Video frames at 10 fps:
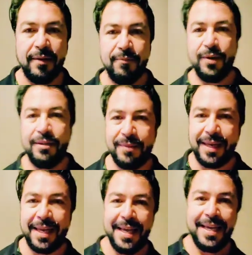Pónganme
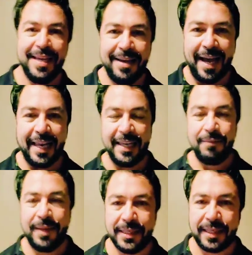alguien
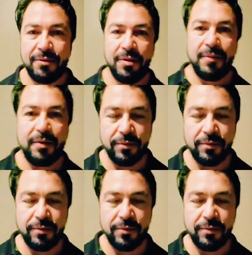más, ayúdenme con